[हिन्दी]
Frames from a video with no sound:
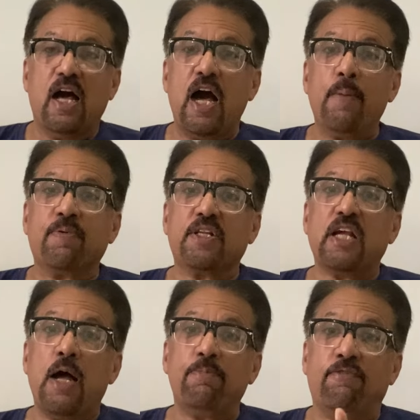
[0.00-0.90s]
आप
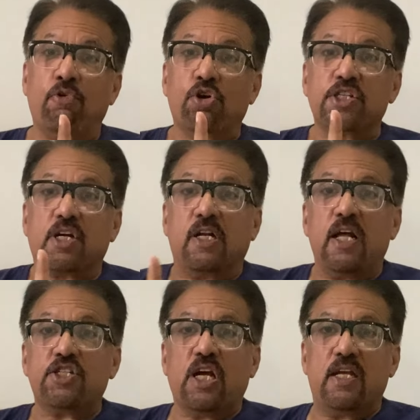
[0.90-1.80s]
जहाँ पे फोकस करना
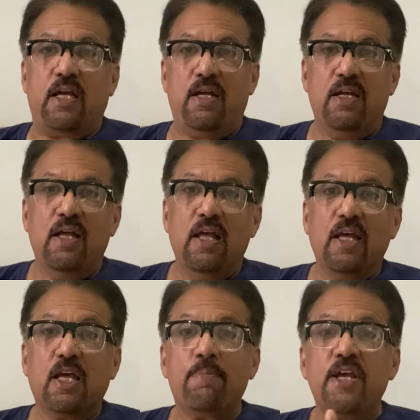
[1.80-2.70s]
चाहिए
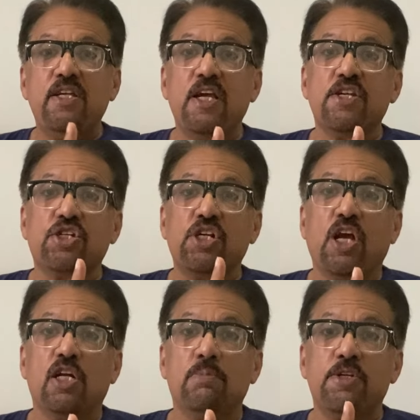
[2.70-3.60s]
कि भाई ये
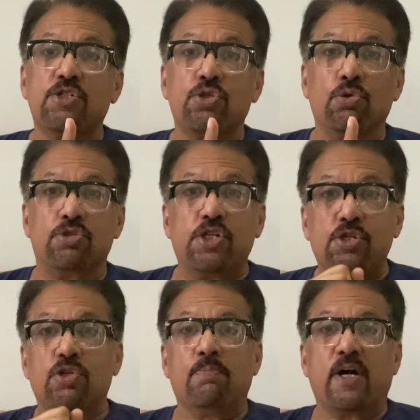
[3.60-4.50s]
श्रियामा में सोजिश
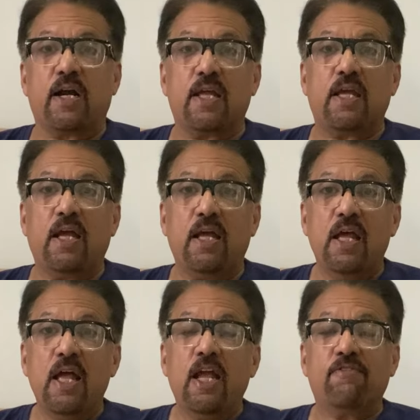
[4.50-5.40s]
क्यों बढ़ रही है
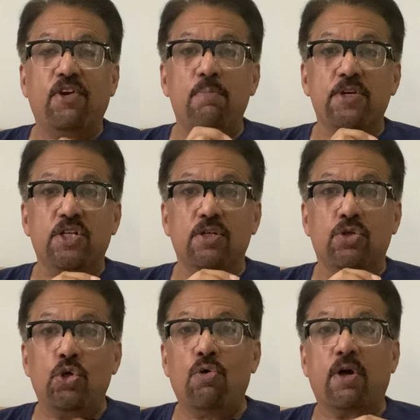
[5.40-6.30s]
इन्फ्लेमेशन
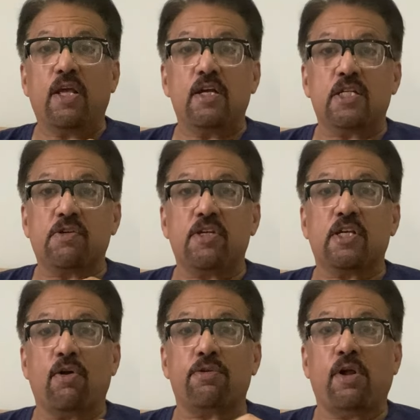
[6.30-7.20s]
क्यों हो रही है इसकी वजह से
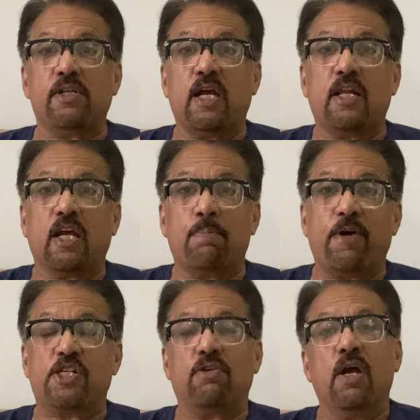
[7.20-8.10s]
कोलेस्ट्रॉल जा जाके
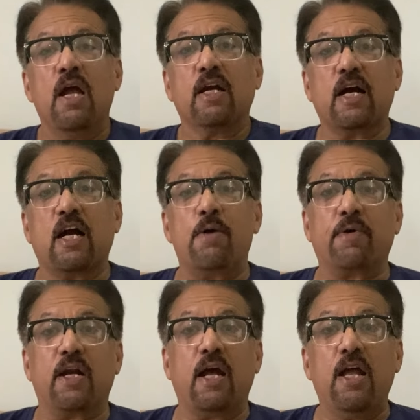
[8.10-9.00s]
पैचिंग का काम
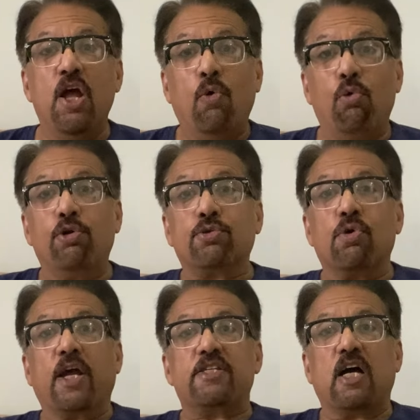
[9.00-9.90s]
कर रहा है उसको
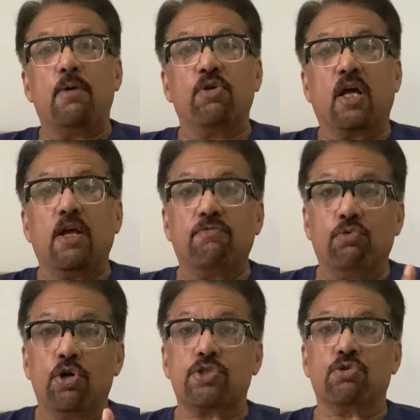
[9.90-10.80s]
कैसे काबू करें
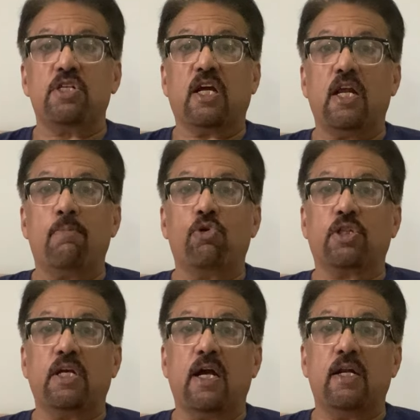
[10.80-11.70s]
वो सोचने के लिए हम लोग
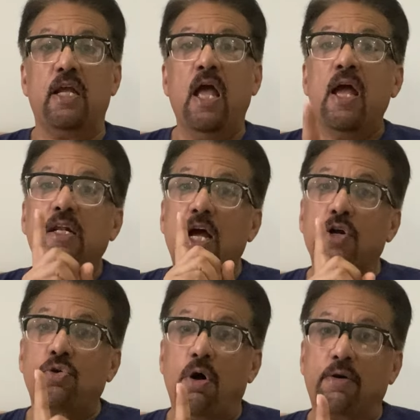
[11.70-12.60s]
तैयार नहीं ना
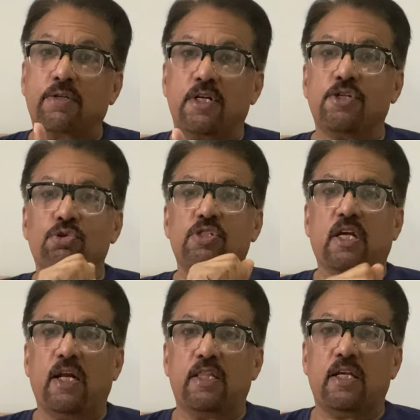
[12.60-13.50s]
डॉक्टर सोचने
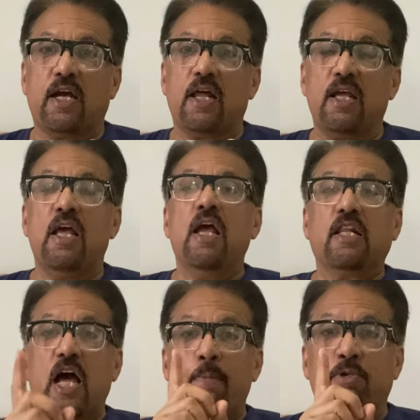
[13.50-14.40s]
के लिए तैयार हैं
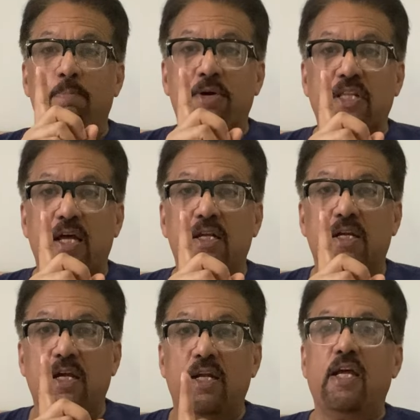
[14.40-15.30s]
ना आपको बताने
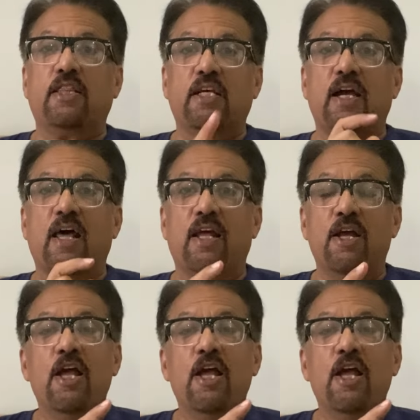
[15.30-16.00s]
के लिए तैयार है